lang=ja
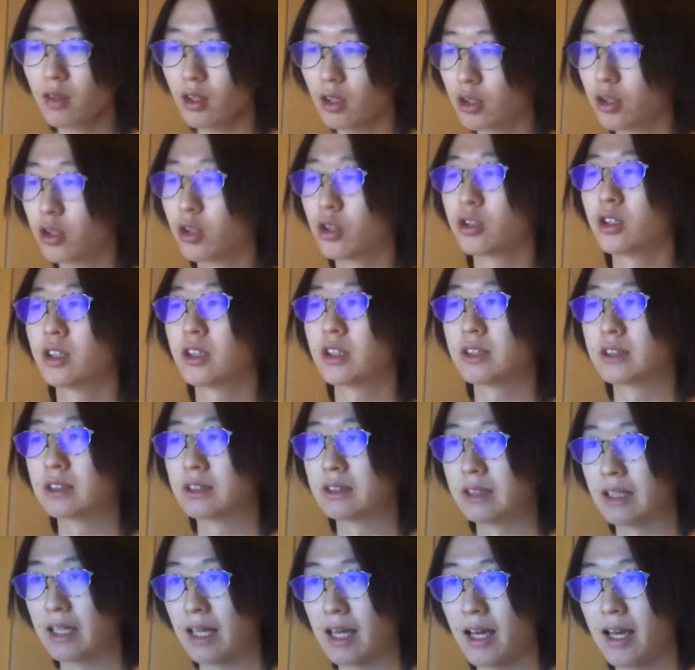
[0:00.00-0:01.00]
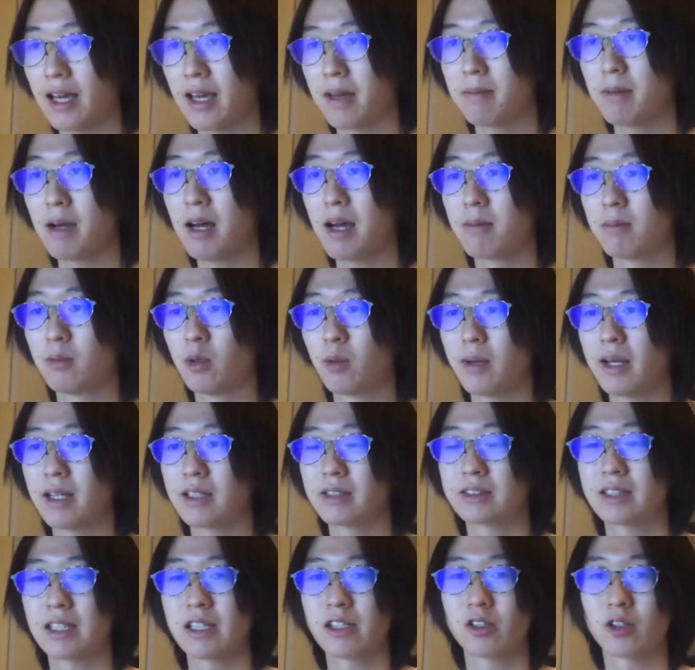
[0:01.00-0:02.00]
いうことですね。まあ、
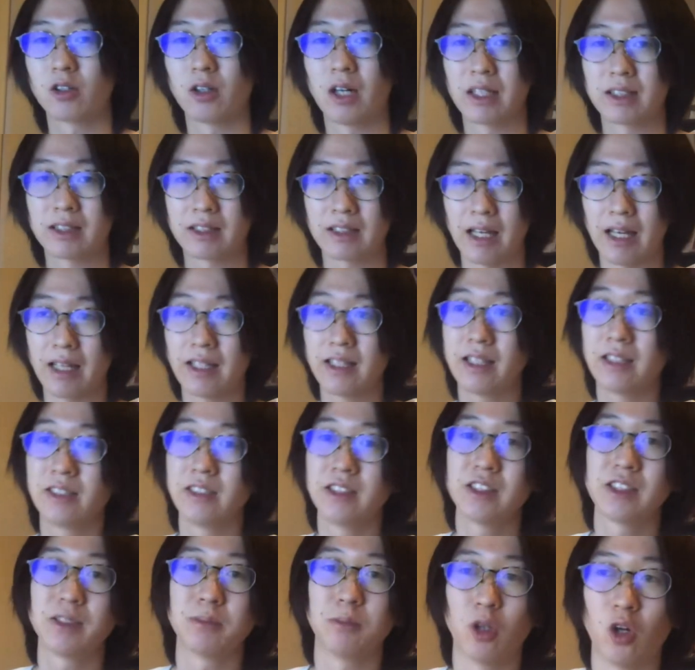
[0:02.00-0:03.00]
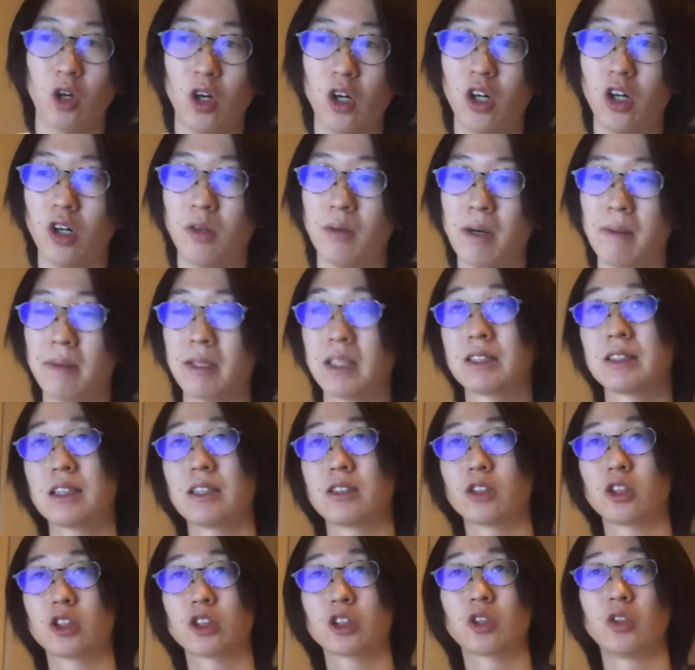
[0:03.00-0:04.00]
モバイル選考あって、で、2時も、まあ、真夏さん
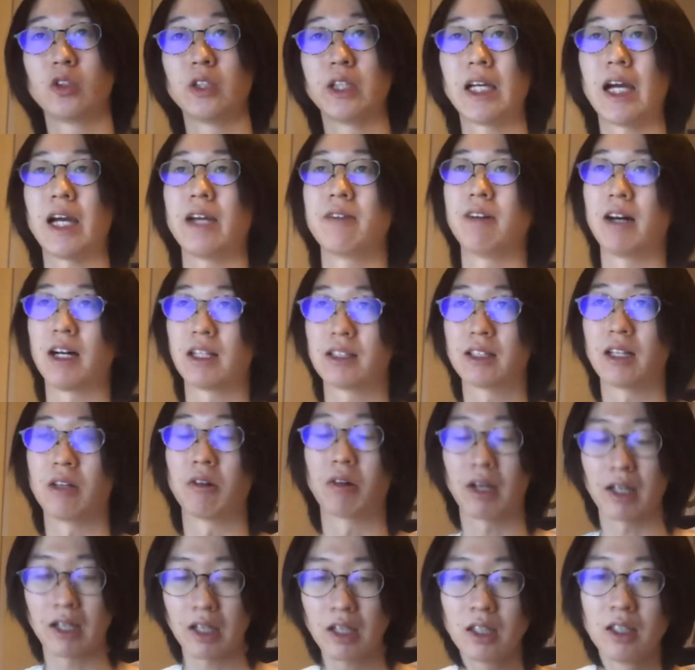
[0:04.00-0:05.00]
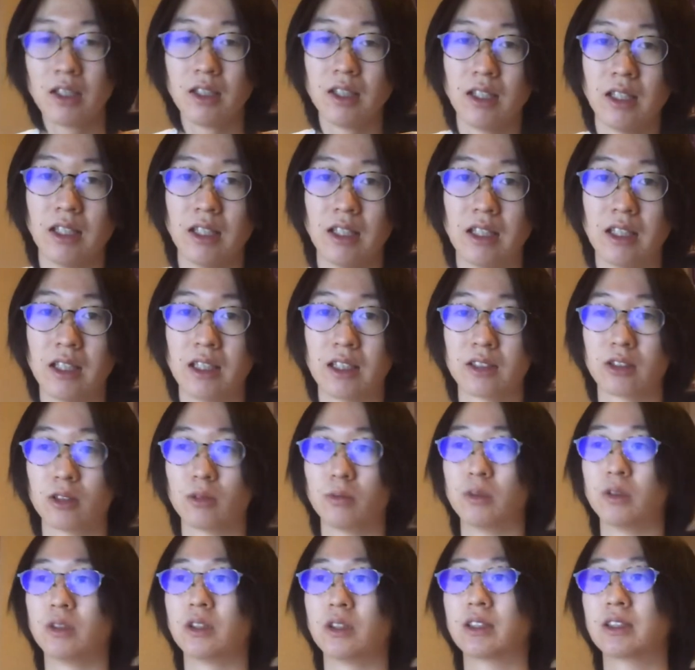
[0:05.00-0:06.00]
の卒コン以外はあったのかなあと
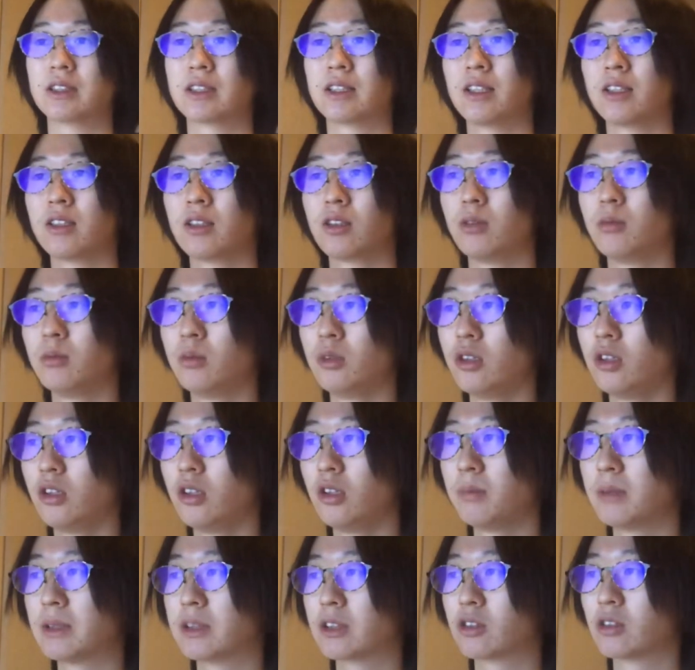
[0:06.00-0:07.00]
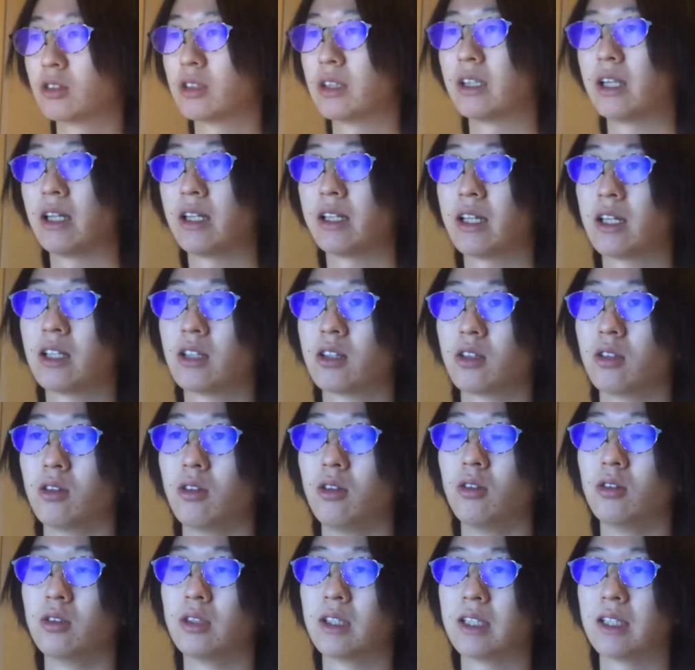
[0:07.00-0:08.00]
思うんですけども、まあ、そこでね、
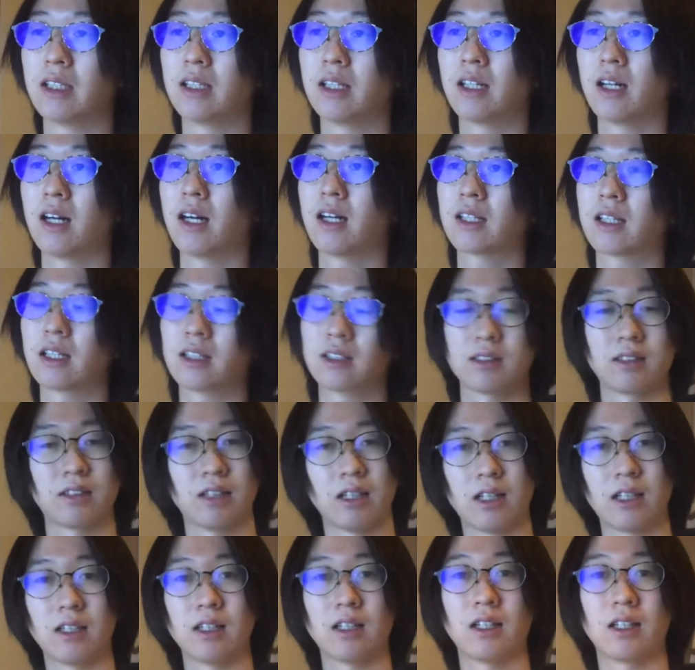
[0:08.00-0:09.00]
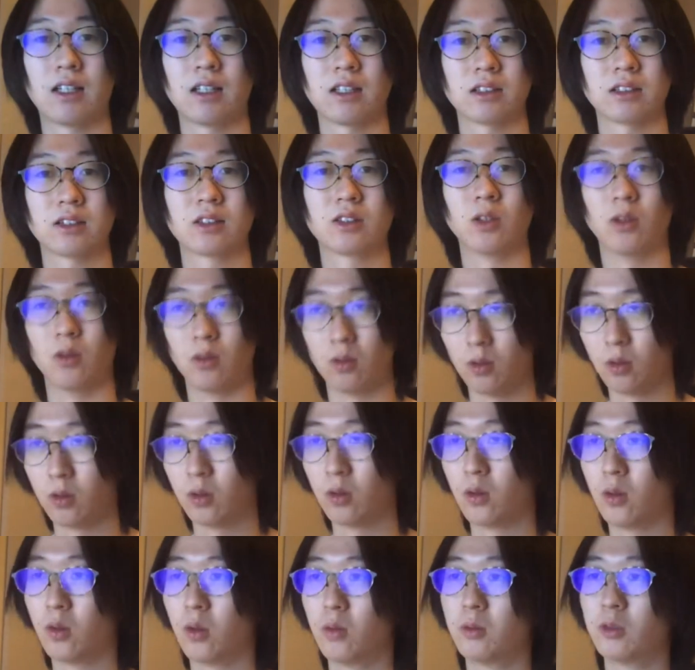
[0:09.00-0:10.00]
ゲットできなかった人を、
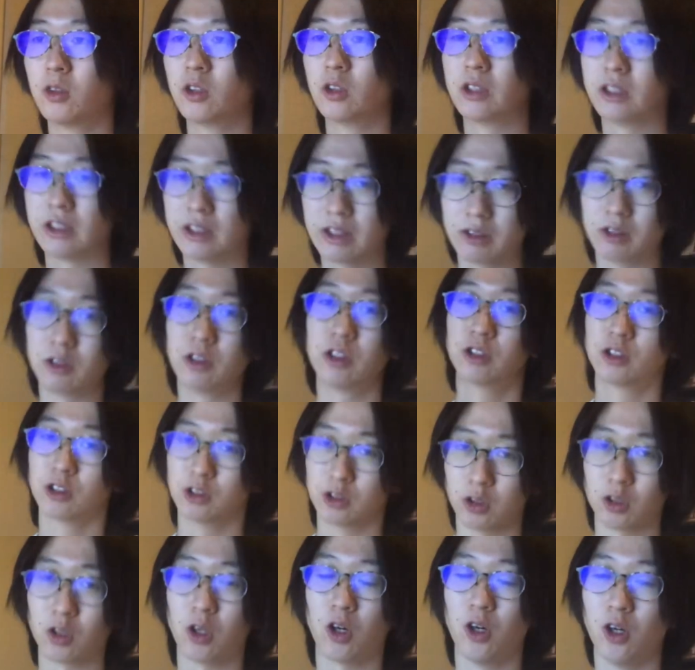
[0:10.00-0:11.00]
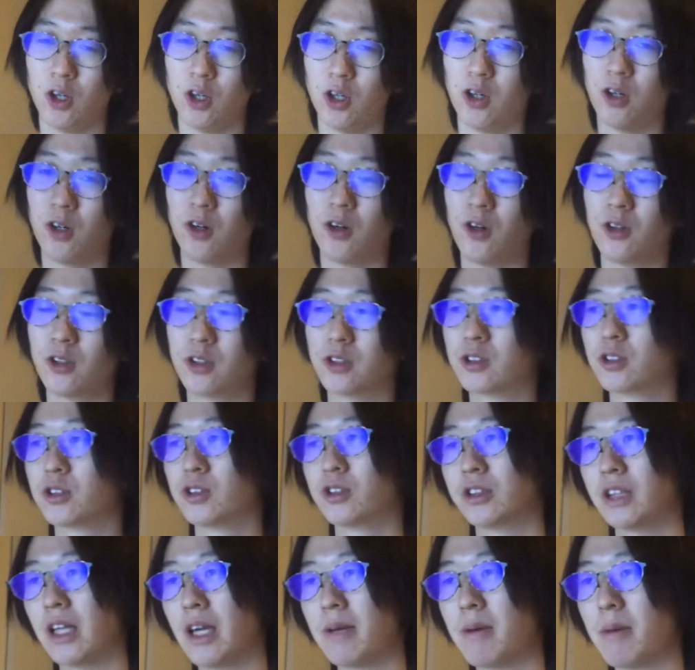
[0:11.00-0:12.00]
もう行く行くぞというこ
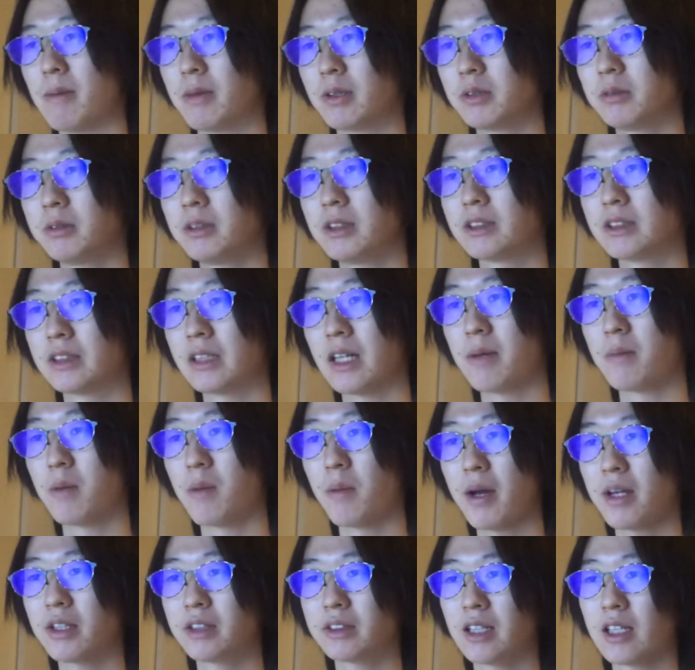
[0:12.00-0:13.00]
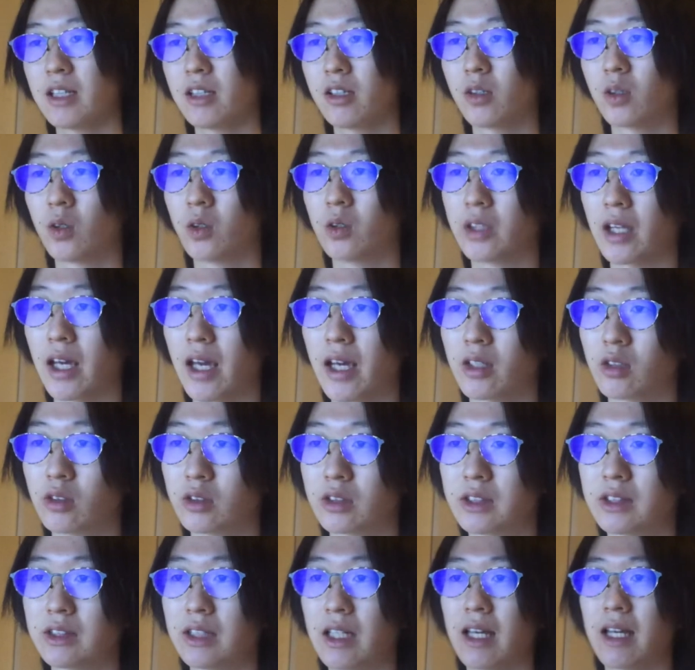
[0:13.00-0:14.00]
とで、まあ、僕もですねモバイル選考で5
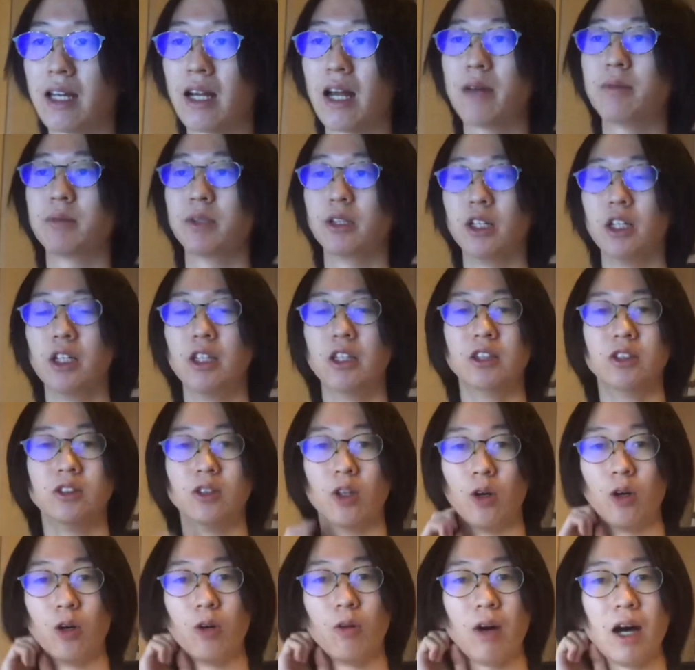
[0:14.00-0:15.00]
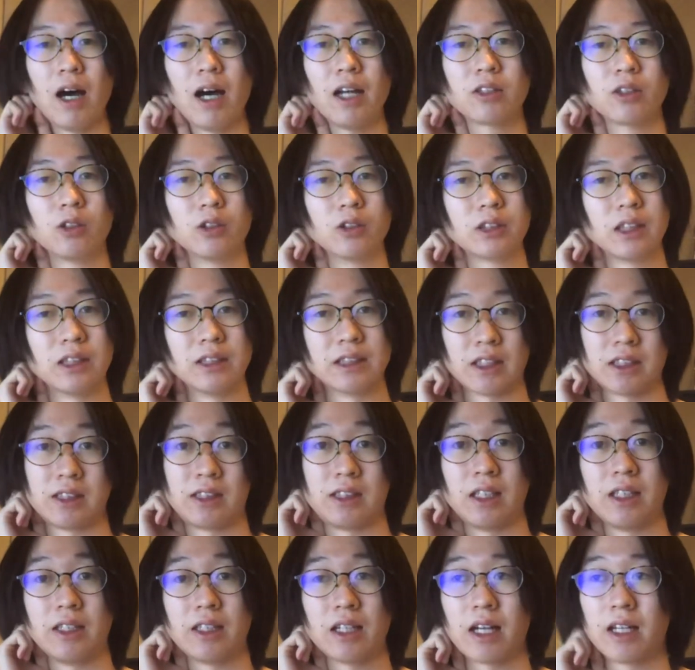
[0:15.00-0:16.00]
期生ライブの方は当選させ
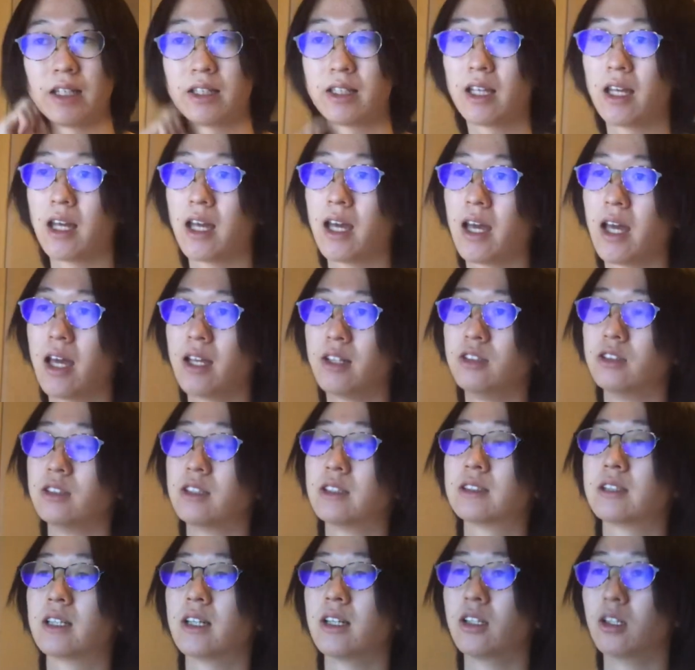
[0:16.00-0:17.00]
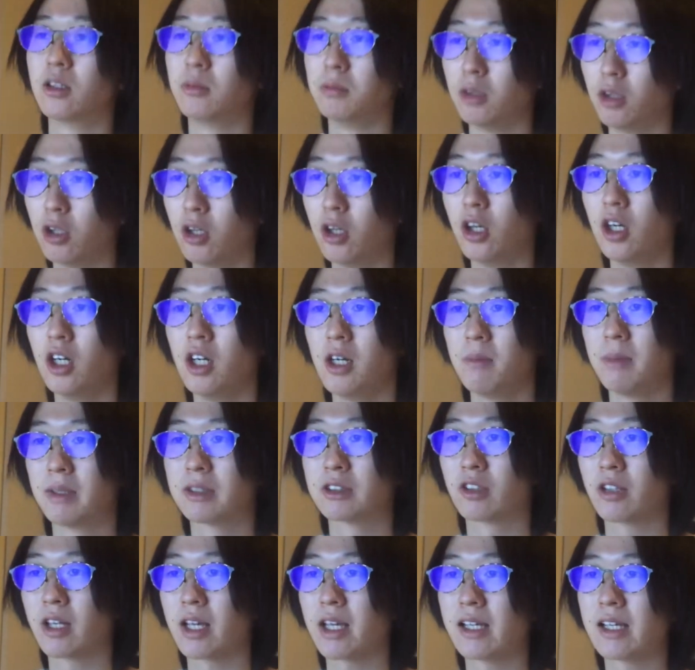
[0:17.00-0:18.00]
ていただいてるんですけれども、まあ、
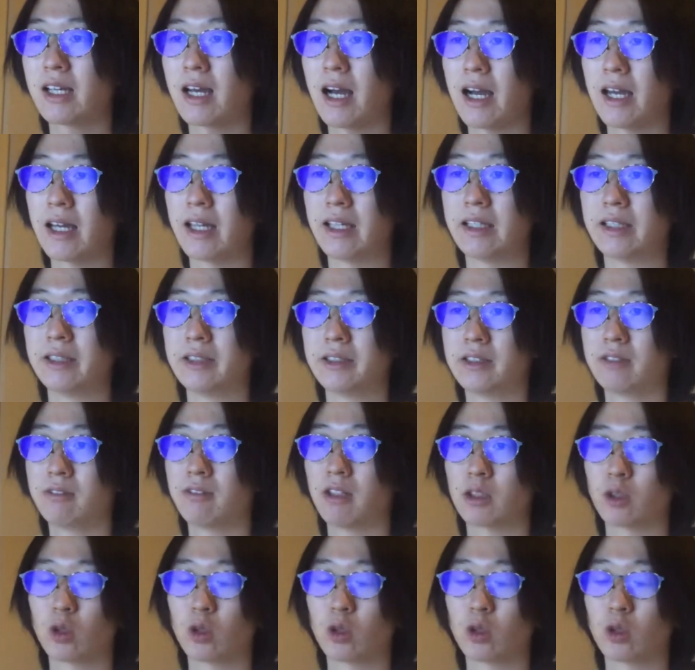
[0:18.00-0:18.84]
それ以外は